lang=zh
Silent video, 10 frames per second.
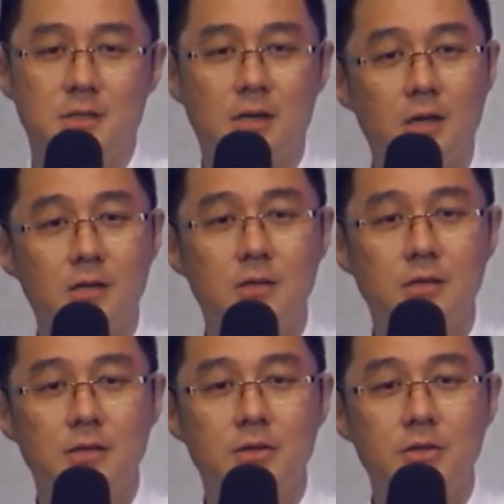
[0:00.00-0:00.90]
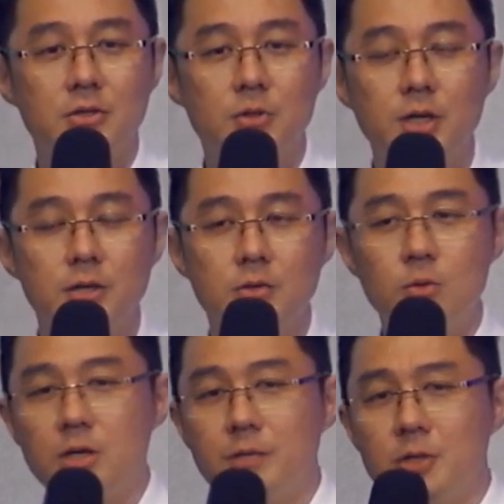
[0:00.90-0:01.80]
啊，所以
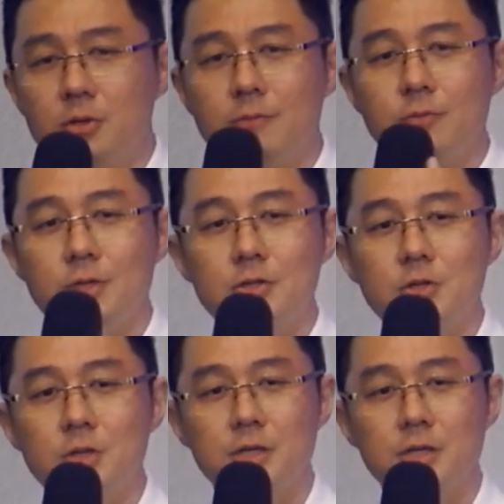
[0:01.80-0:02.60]
如果你们传福音的时候，